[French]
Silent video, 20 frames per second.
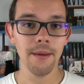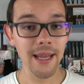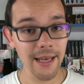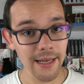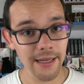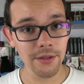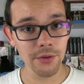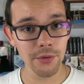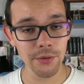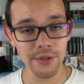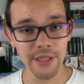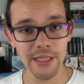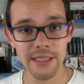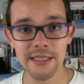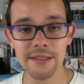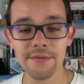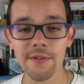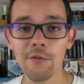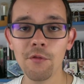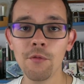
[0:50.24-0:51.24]

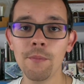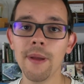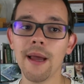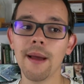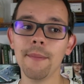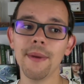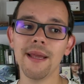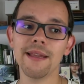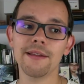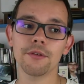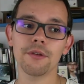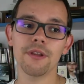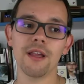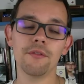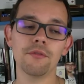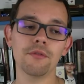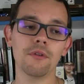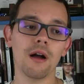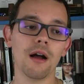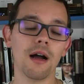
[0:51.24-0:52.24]
électronique qui va vous permettre
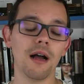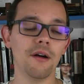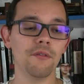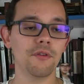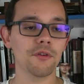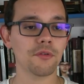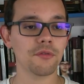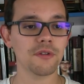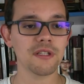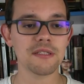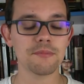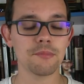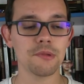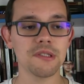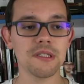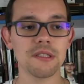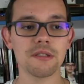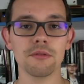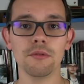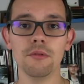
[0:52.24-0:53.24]
d'avoir à votre
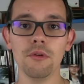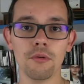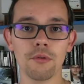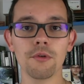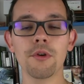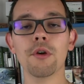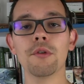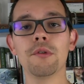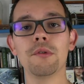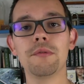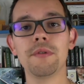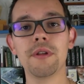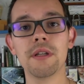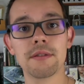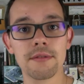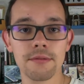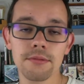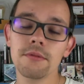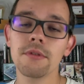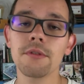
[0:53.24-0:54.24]
disposition une longueur de
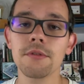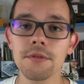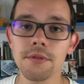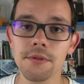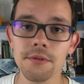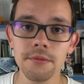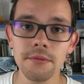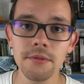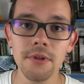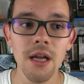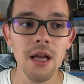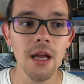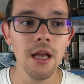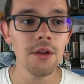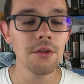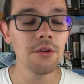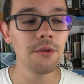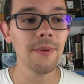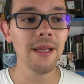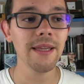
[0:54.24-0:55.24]
fil sous tension,
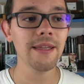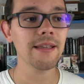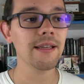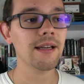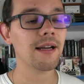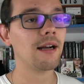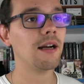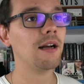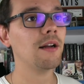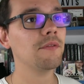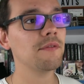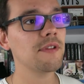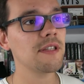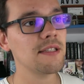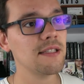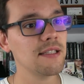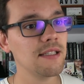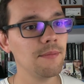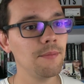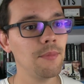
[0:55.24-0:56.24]
de manière
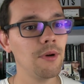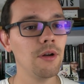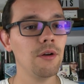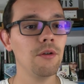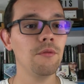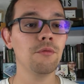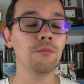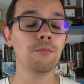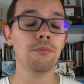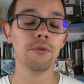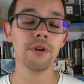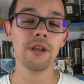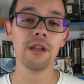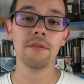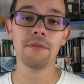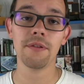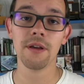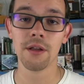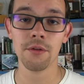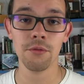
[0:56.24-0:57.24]
invisible, vous pourriez
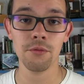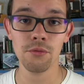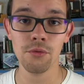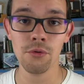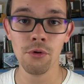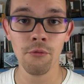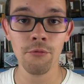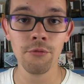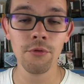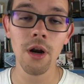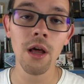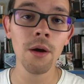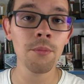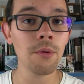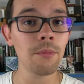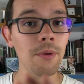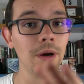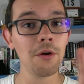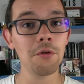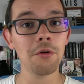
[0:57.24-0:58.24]
le faire nu, voilà à
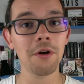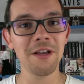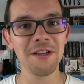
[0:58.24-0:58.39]
peu près le